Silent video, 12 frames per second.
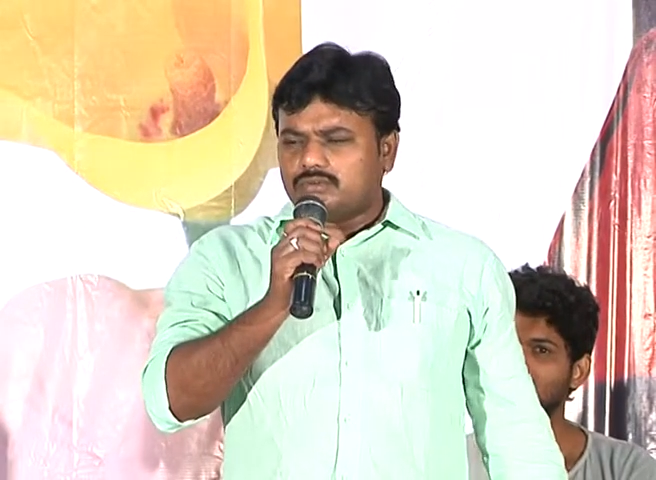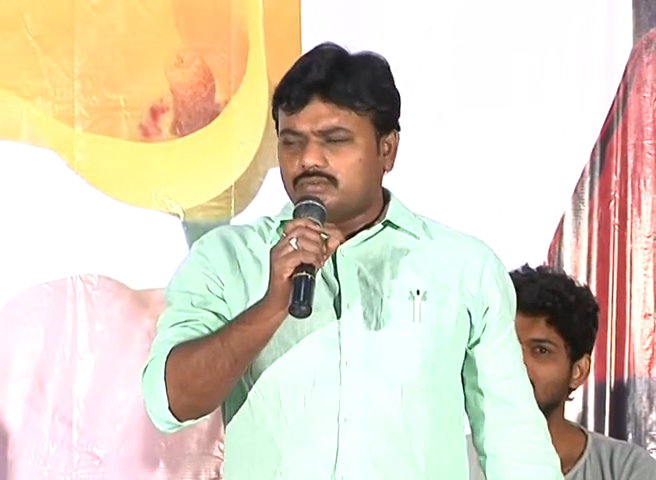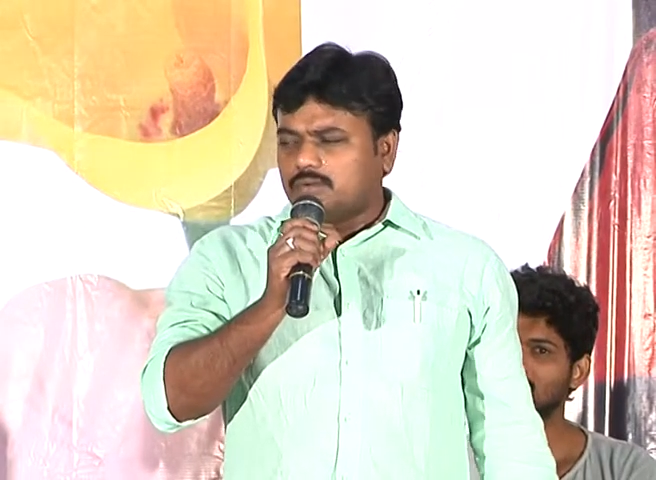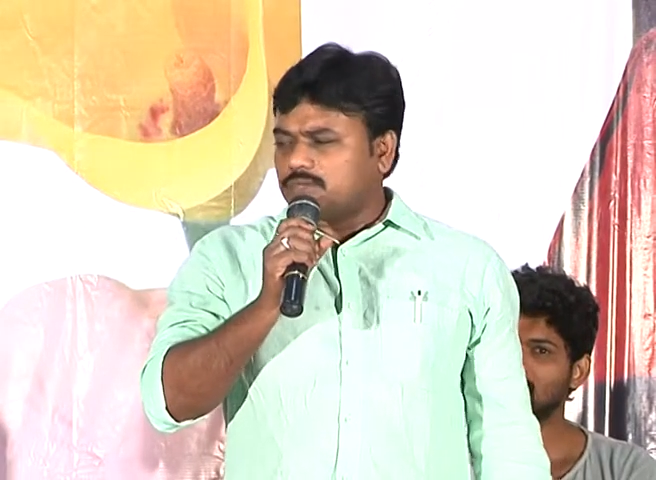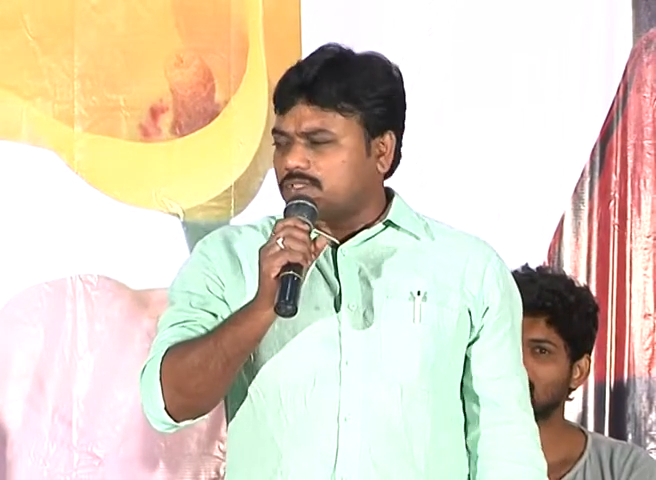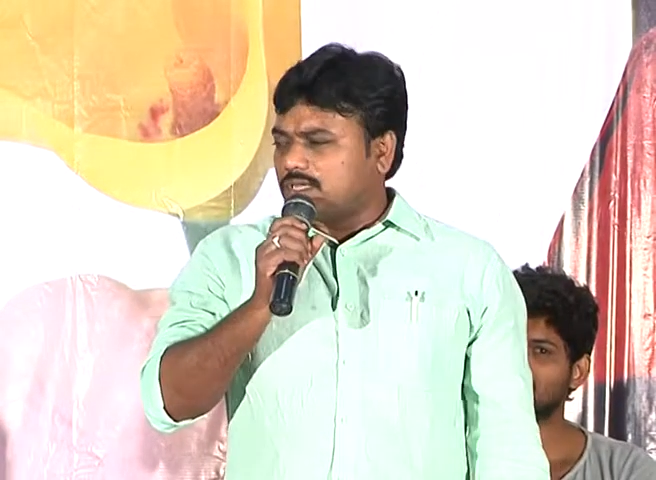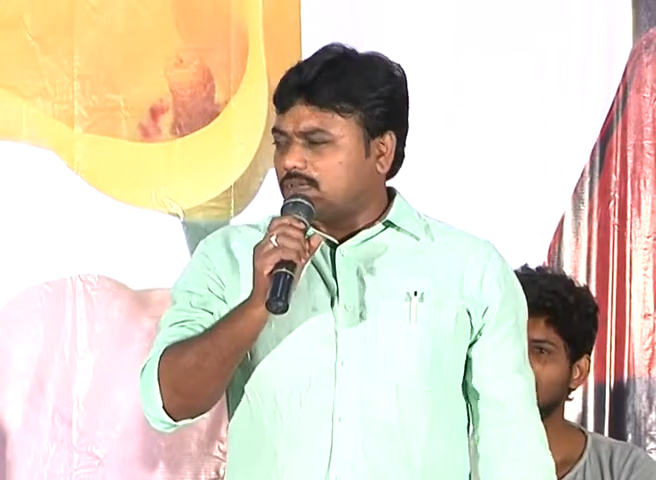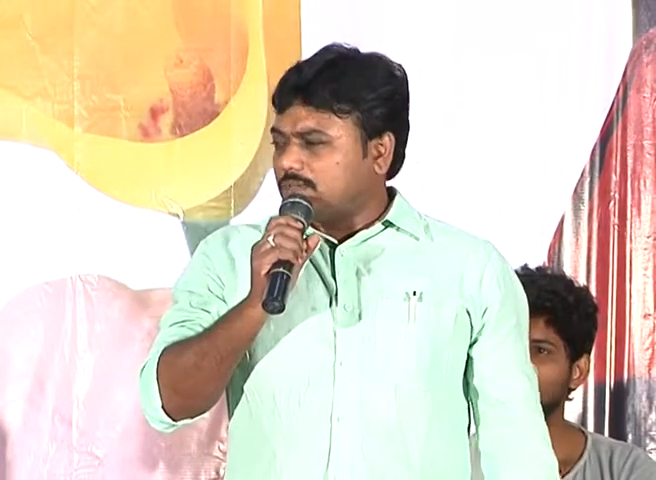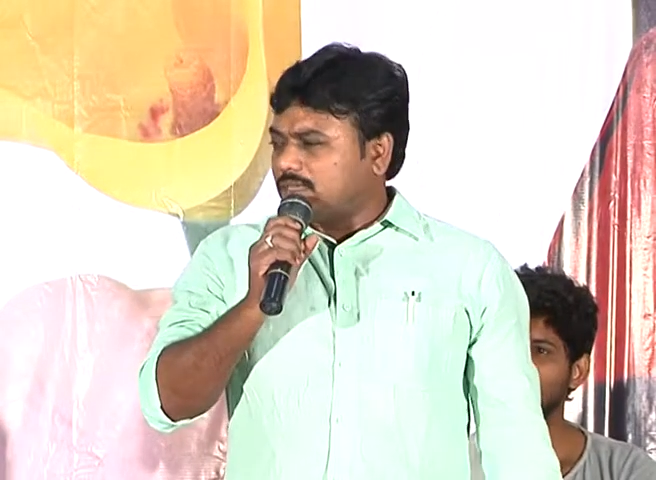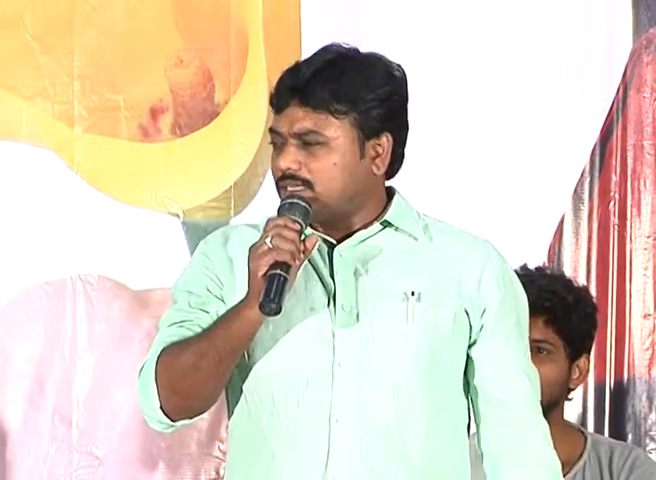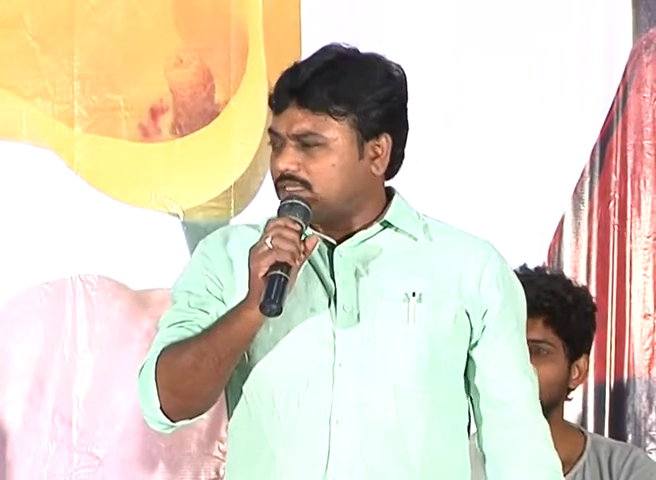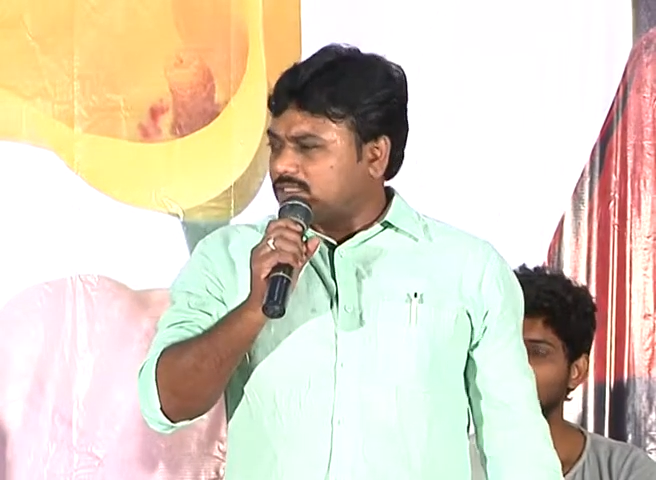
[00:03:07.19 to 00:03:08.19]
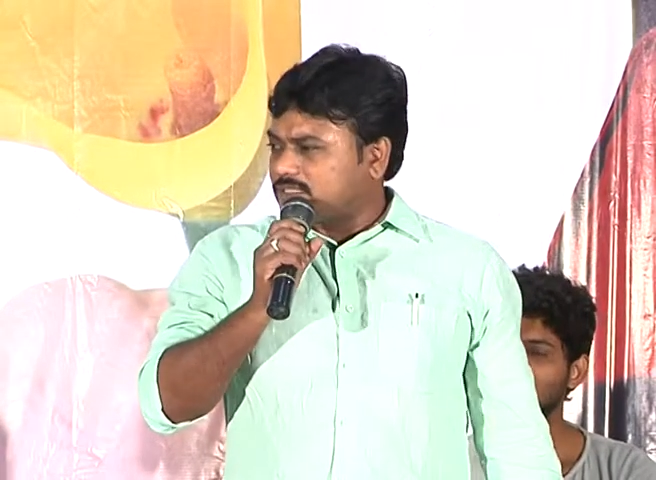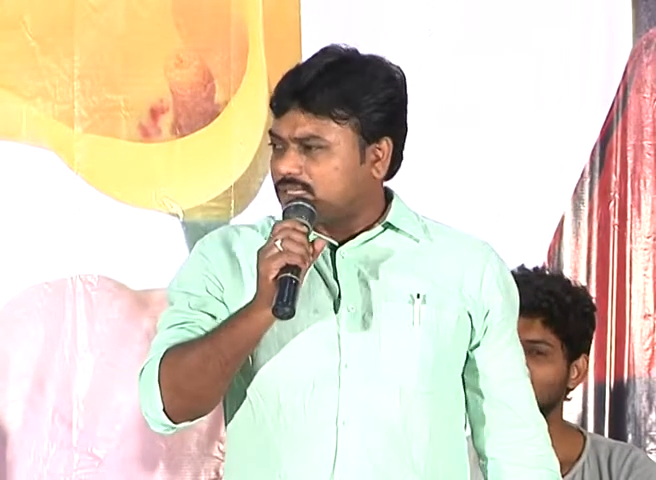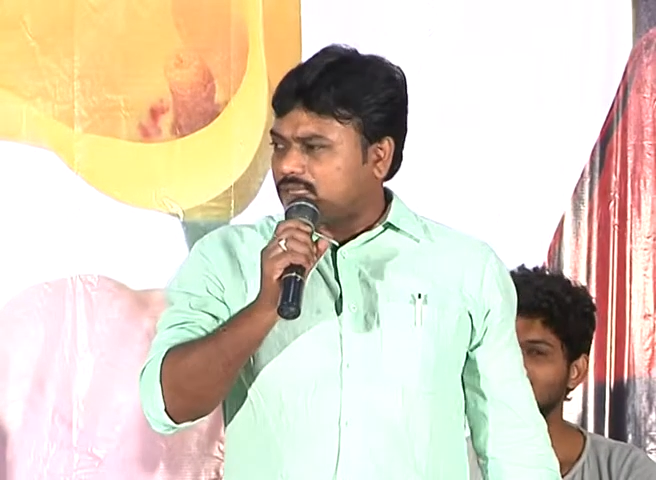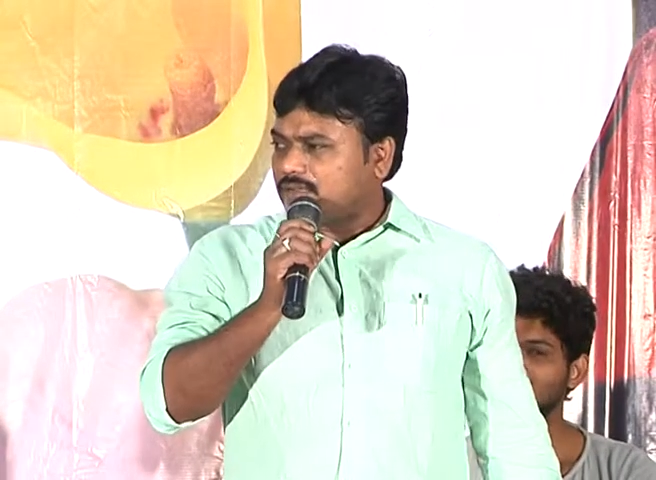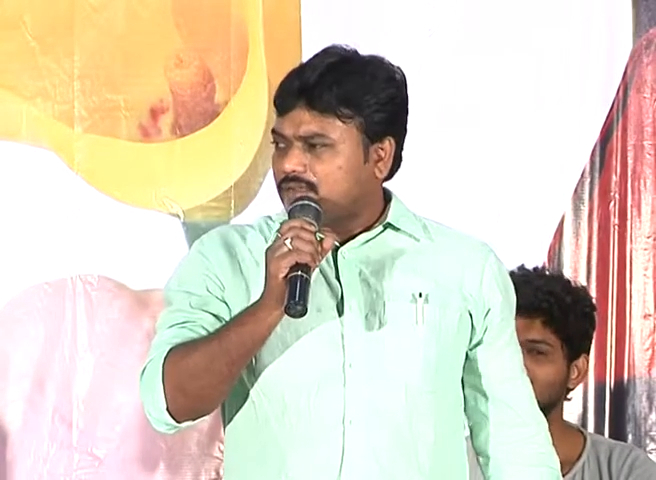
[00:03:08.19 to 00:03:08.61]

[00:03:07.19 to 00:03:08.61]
వంశీ గారు మెయింటైన్ చేసిన